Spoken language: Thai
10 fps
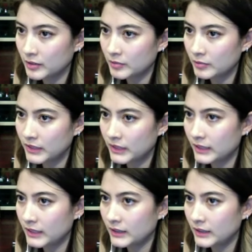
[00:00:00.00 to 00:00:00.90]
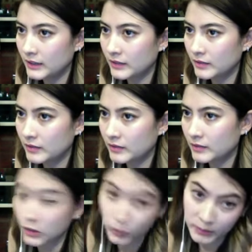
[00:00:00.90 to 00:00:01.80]
ไม่ได้
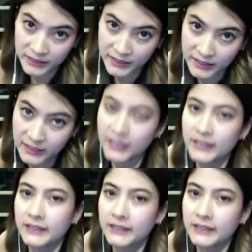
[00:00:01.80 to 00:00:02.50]
เกิดอุบัติเหตุอะไร